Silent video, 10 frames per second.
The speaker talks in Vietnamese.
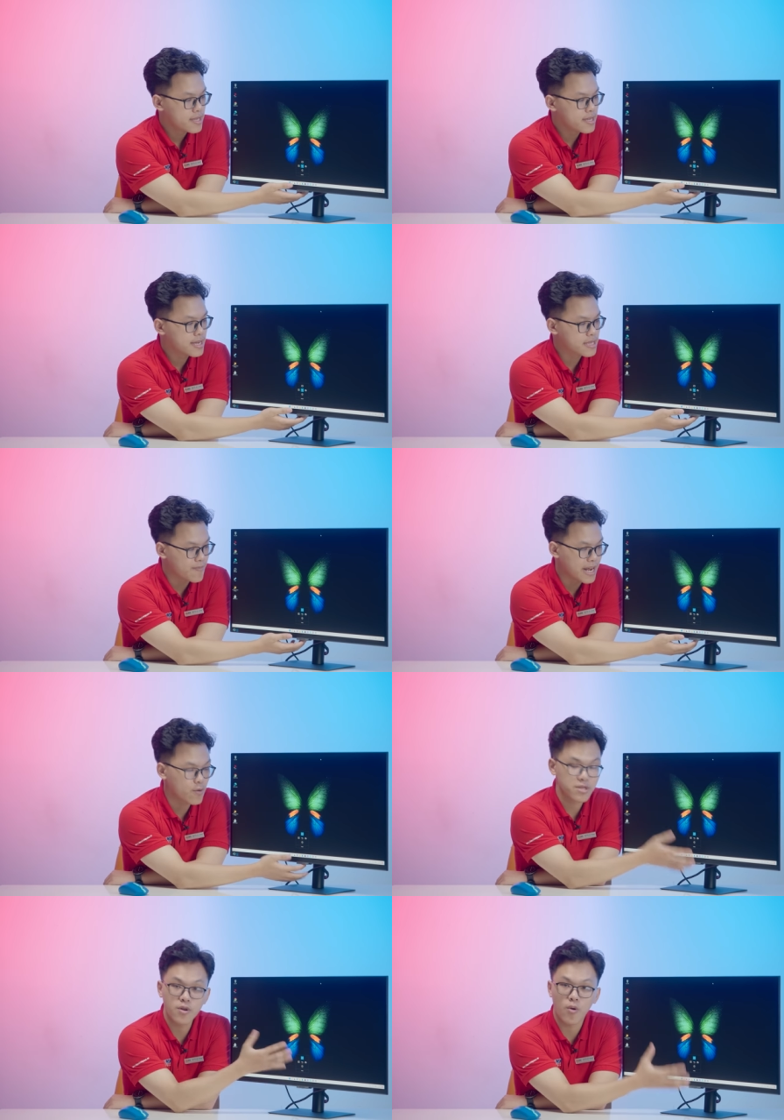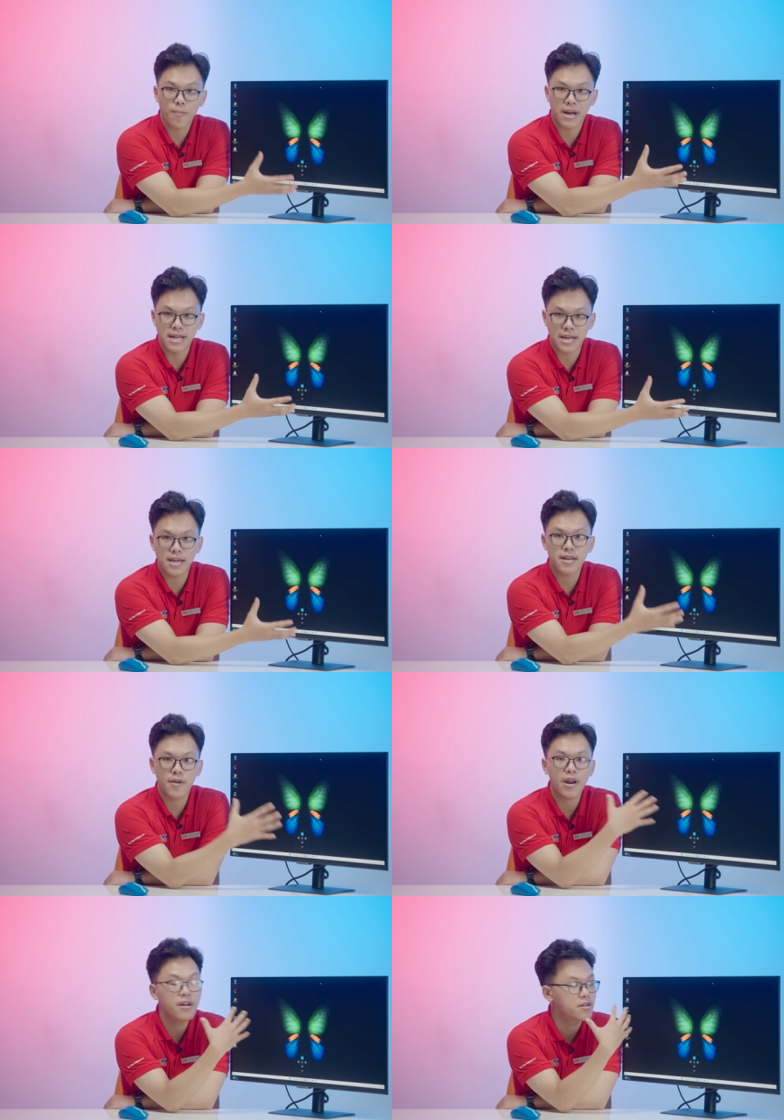Thì cái tấm nền của chiếc đồ màn hình này
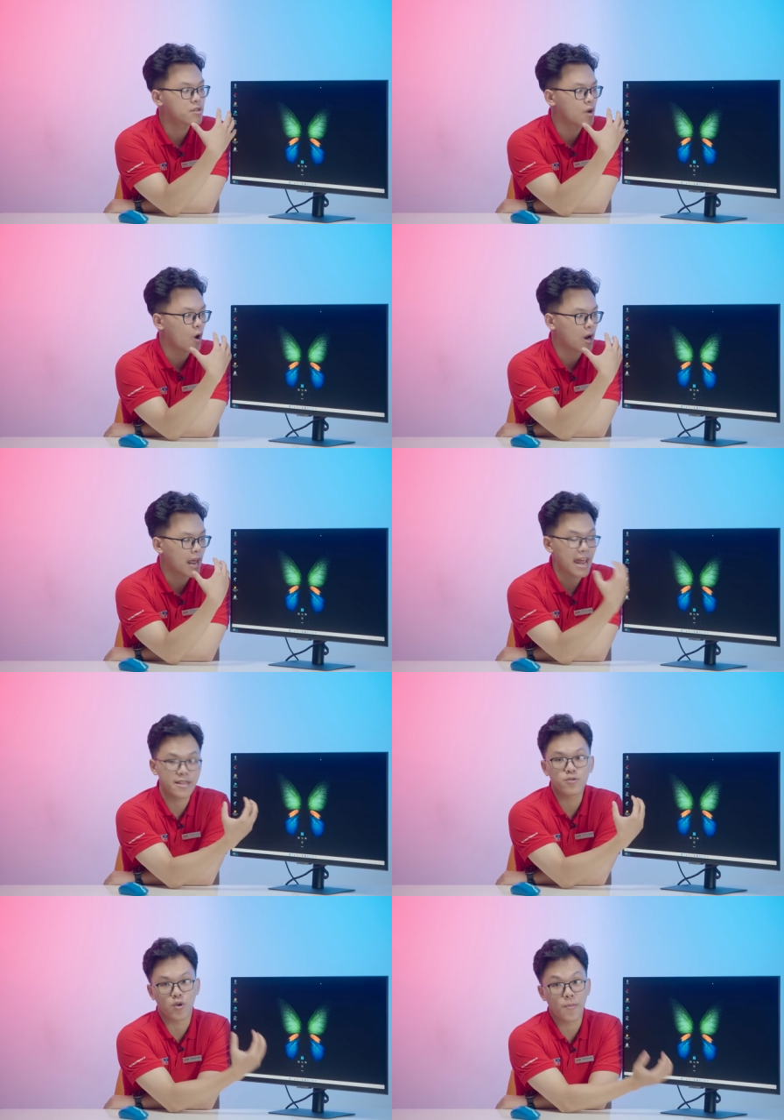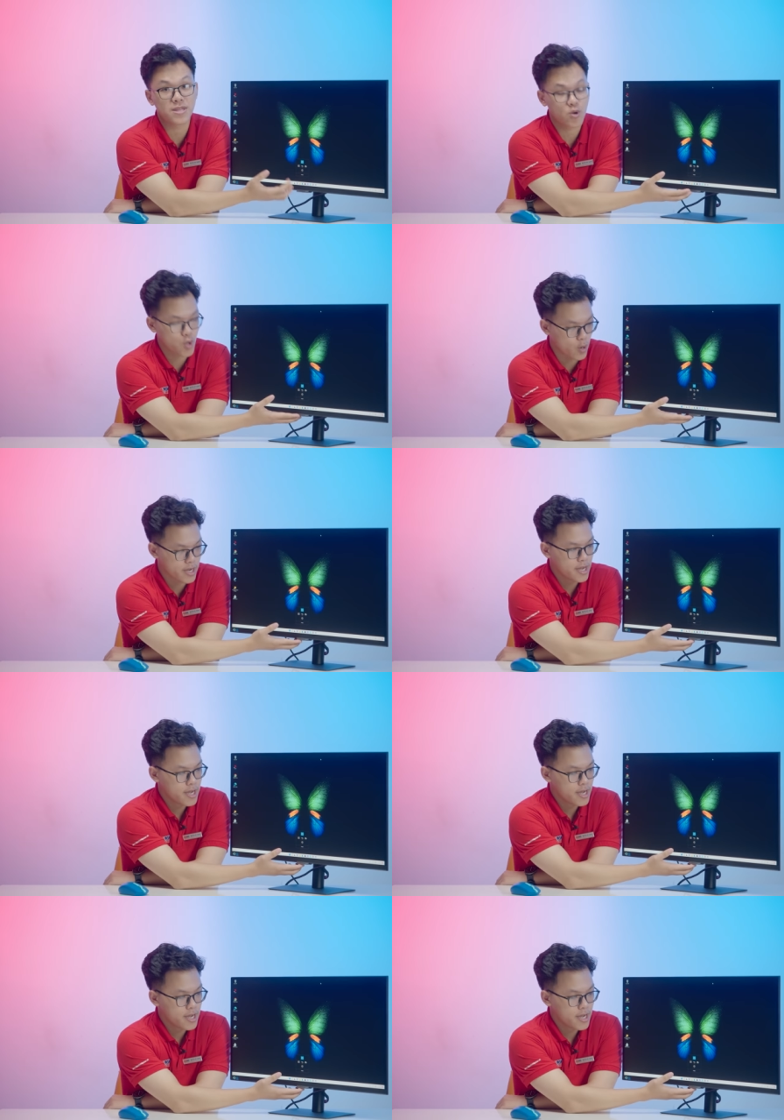nó đã được gọi là đạt tiêu chuẩn của Pantone rồi.